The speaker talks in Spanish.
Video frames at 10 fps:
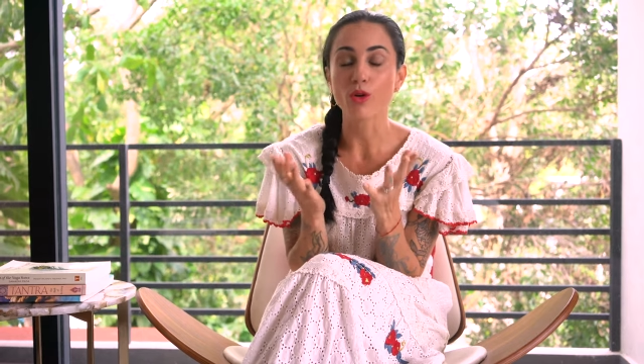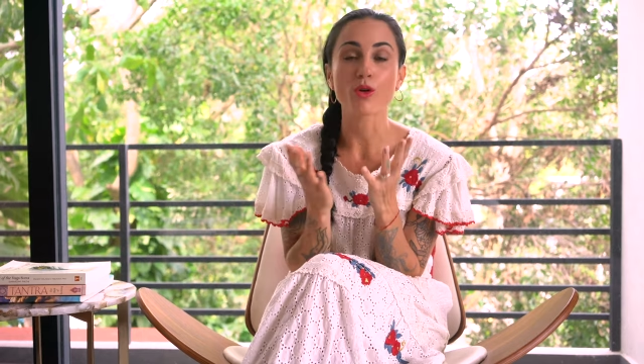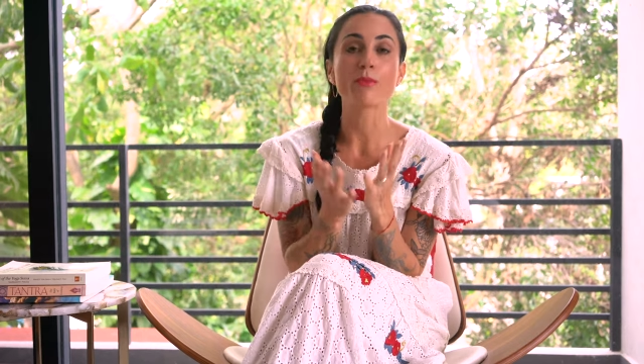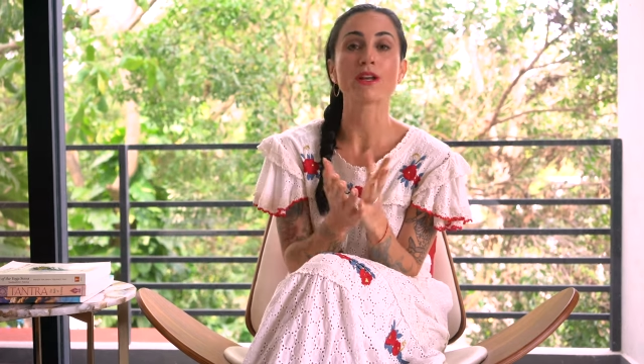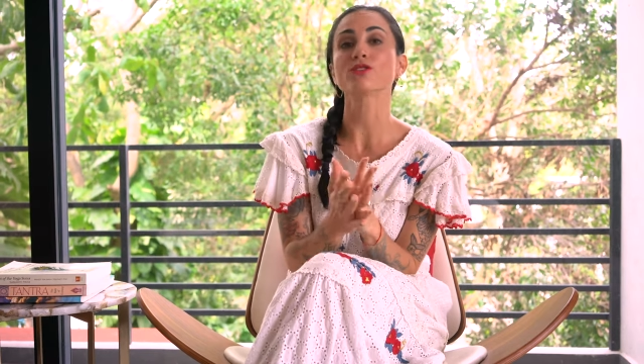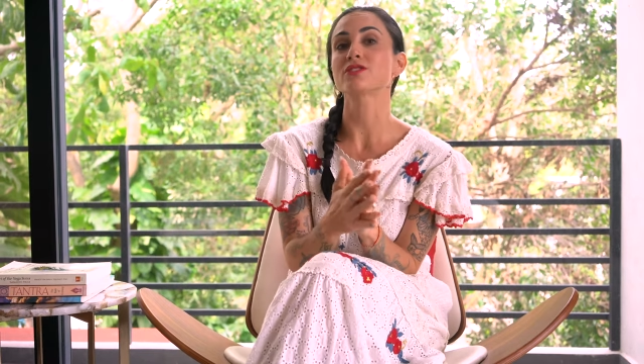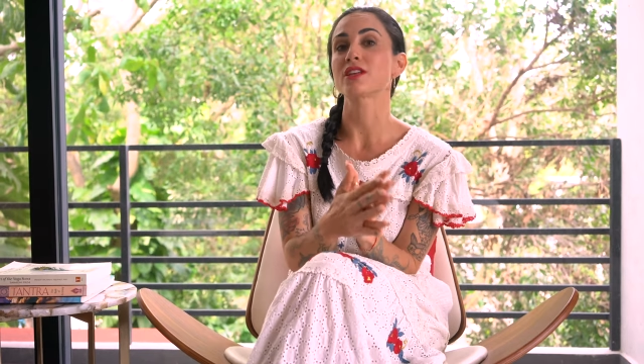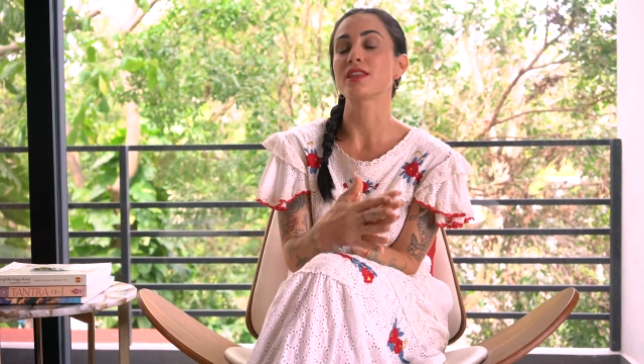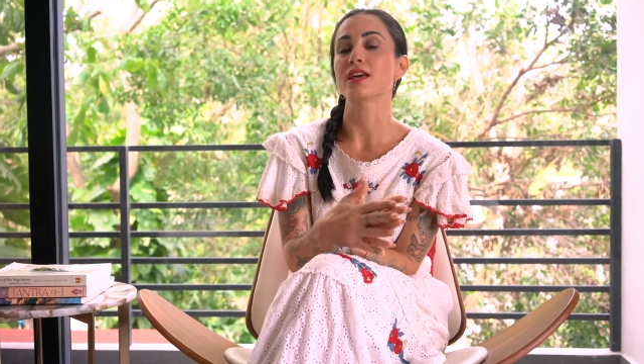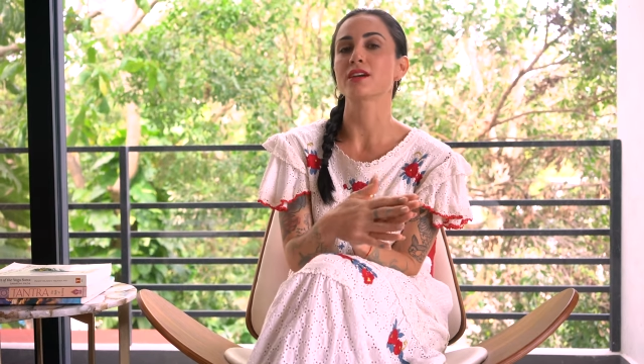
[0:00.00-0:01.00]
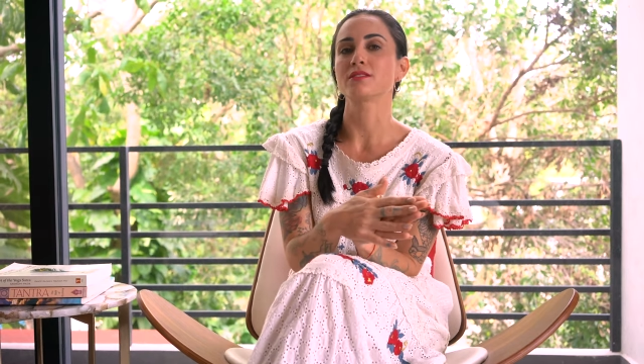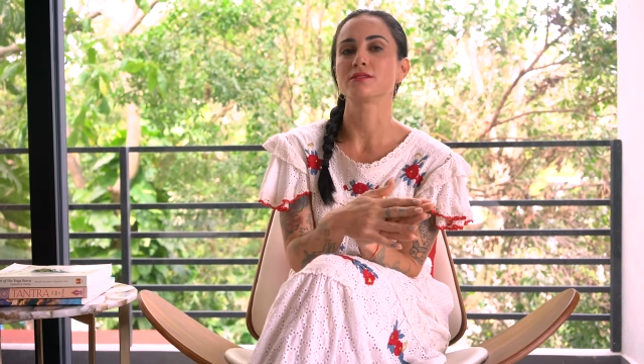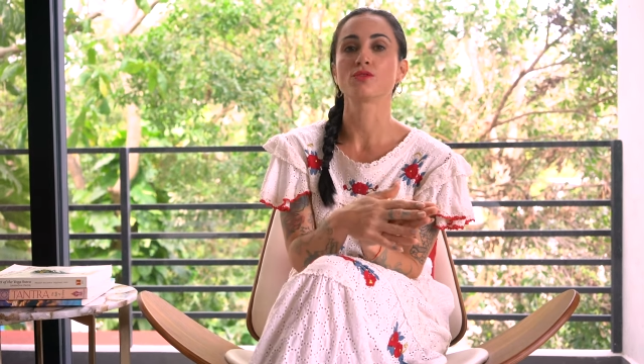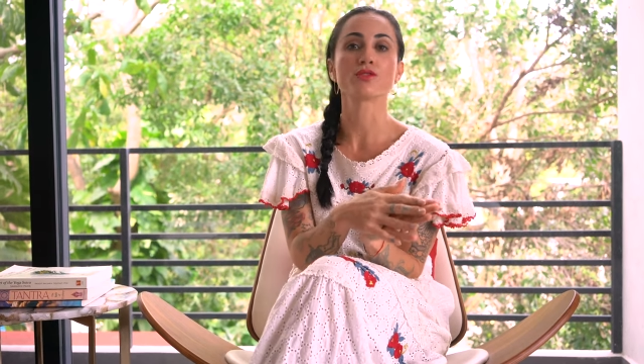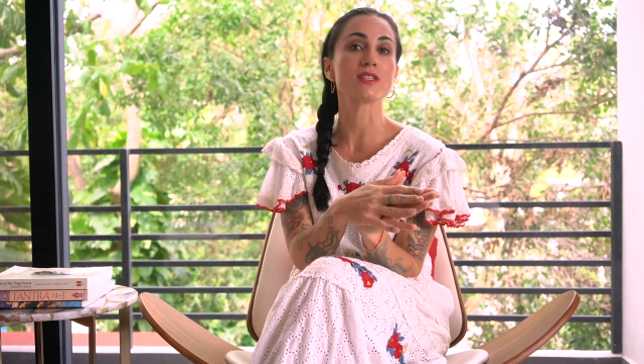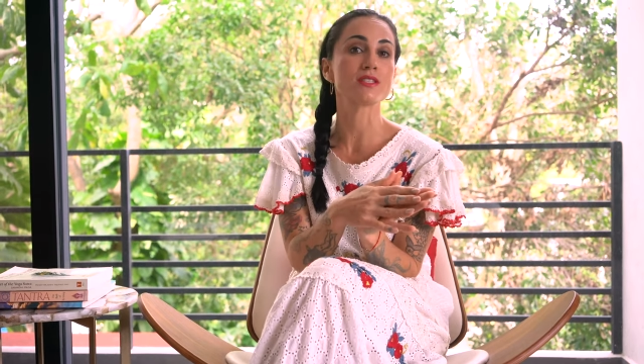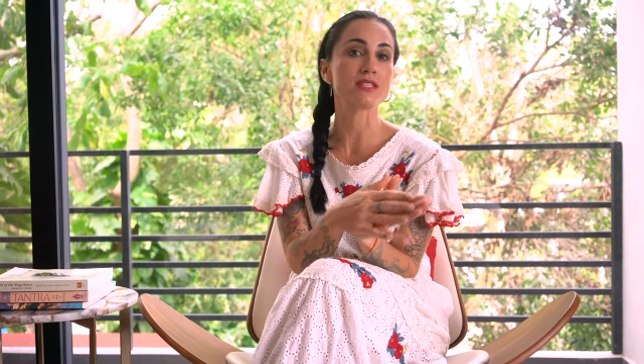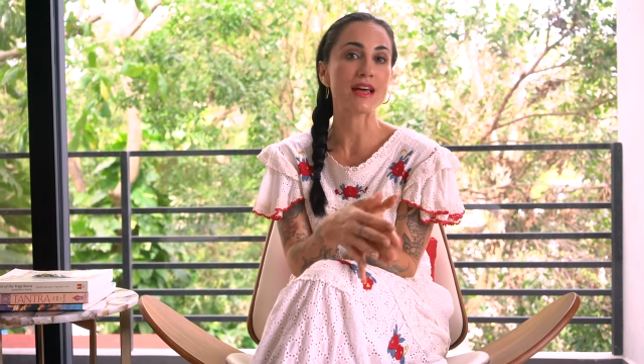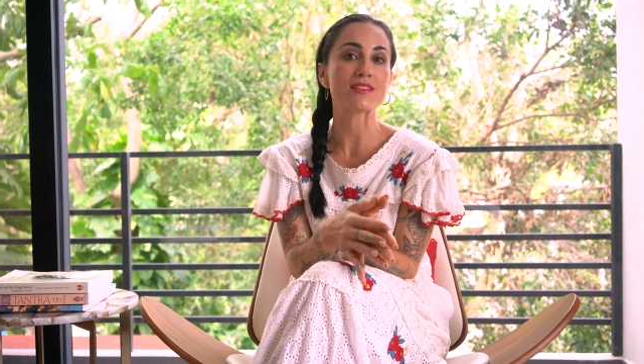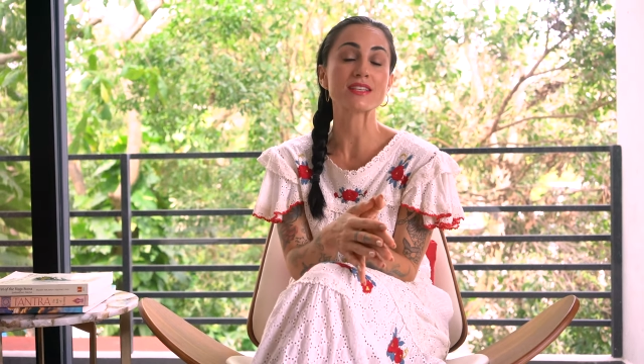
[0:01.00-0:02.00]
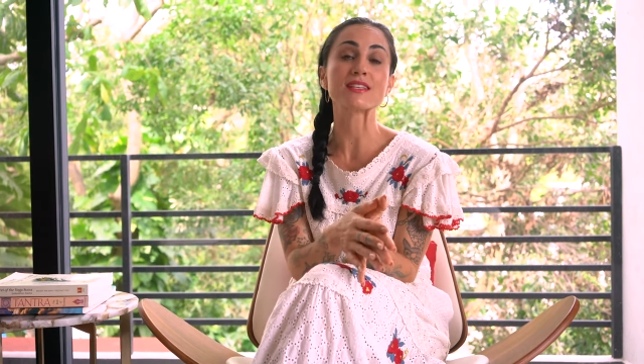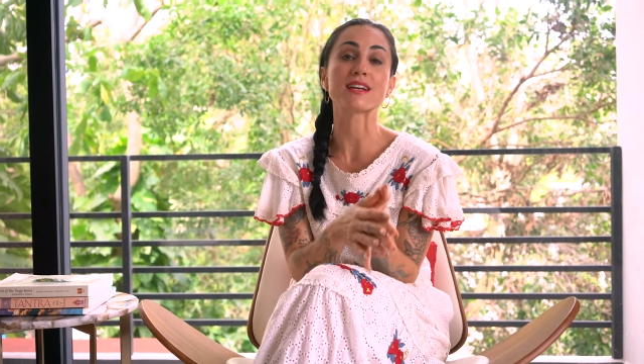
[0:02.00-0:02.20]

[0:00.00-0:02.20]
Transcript: por lo menos tener unos instantes